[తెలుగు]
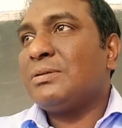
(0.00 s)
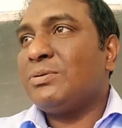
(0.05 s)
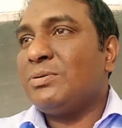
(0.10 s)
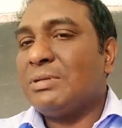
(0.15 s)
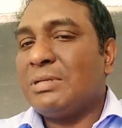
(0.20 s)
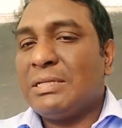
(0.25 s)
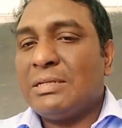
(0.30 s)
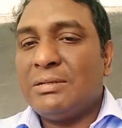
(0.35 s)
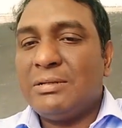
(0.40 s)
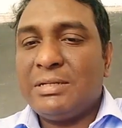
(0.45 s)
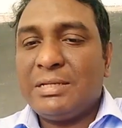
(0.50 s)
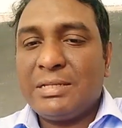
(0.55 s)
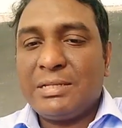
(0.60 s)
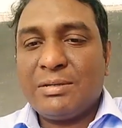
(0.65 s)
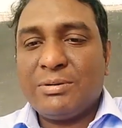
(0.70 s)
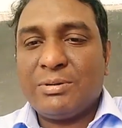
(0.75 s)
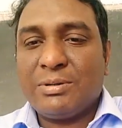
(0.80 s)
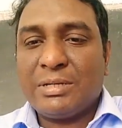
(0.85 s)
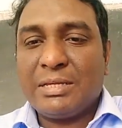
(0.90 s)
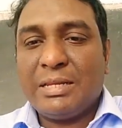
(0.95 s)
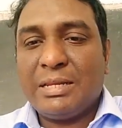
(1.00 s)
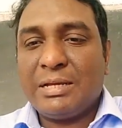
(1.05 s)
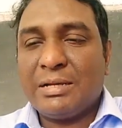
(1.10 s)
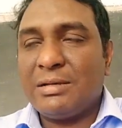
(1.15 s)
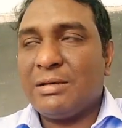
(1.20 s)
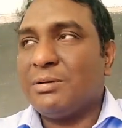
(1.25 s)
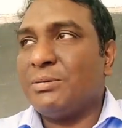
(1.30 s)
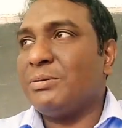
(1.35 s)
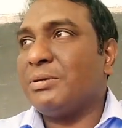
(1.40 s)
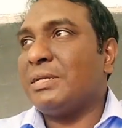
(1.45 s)
కొన్ని కొన్నిటికి
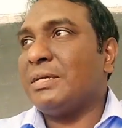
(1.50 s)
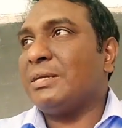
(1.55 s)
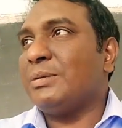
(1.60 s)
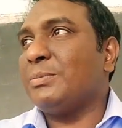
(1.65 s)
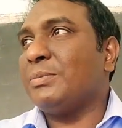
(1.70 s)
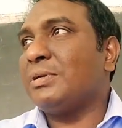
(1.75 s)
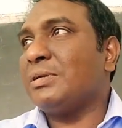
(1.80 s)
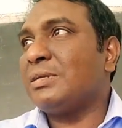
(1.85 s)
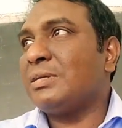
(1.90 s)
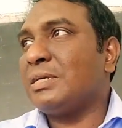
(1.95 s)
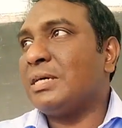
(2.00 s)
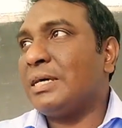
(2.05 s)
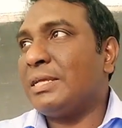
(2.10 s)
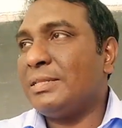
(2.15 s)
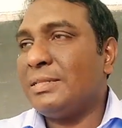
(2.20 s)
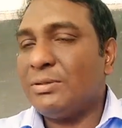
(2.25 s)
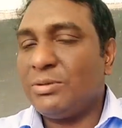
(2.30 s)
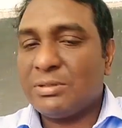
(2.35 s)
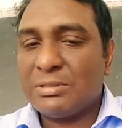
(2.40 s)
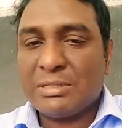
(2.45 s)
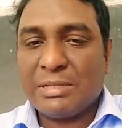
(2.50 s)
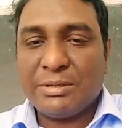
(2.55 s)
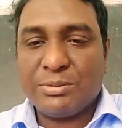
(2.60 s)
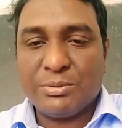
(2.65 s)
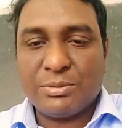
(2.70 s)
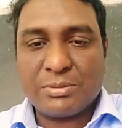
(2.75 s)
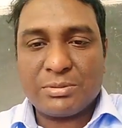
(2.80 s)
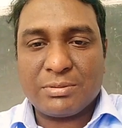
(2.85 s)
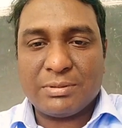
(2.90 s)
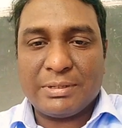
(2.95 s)
ఒకేలాగా ఉంటాయి అన్నమాట అది ఒకసారి
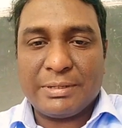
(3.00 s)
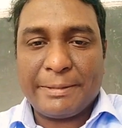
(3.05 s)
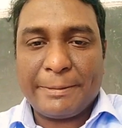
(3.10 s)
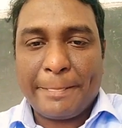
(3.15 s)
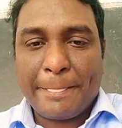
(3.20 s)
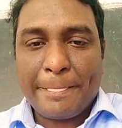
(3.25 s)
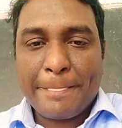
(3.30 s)
చూసుకోండి